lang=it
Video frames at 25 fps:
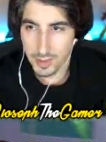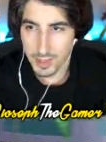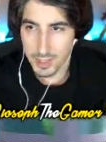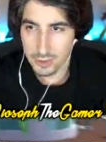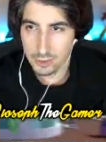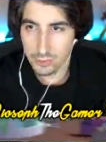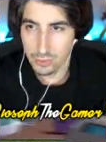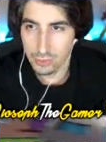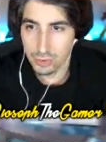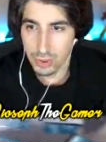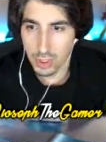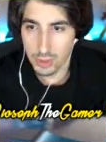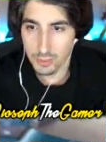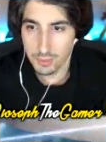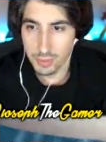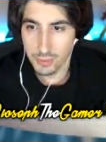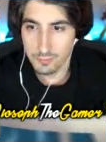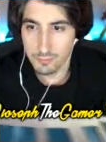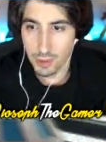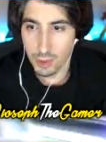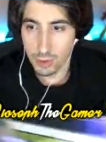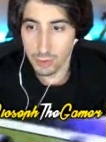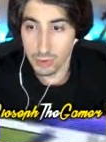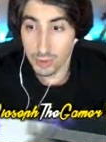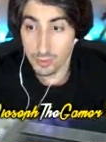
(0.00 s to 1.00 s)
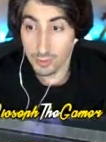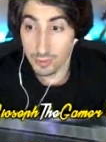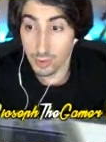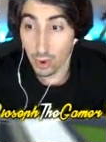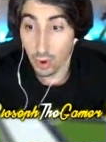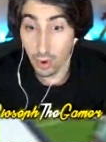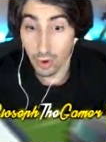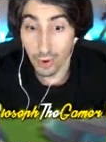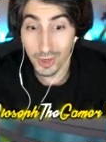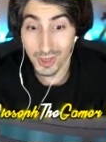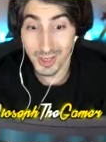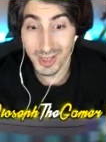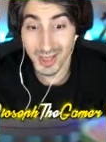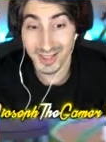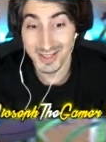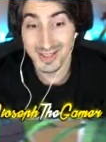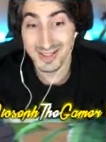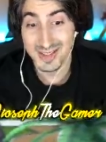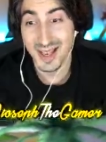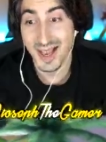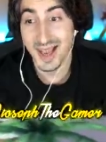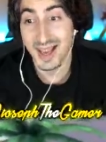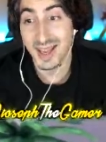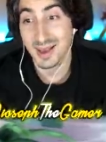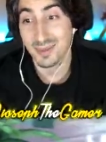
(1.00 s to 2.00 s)
per raggiungere più velocemente... No, i Great
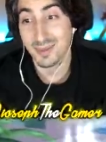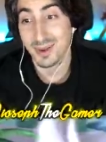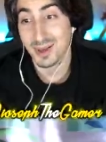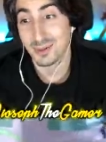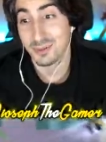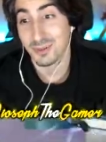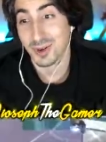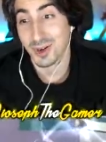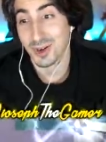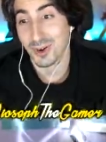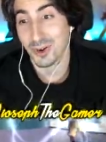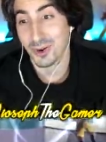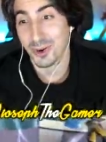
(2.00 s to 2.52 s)
Saiyaman pure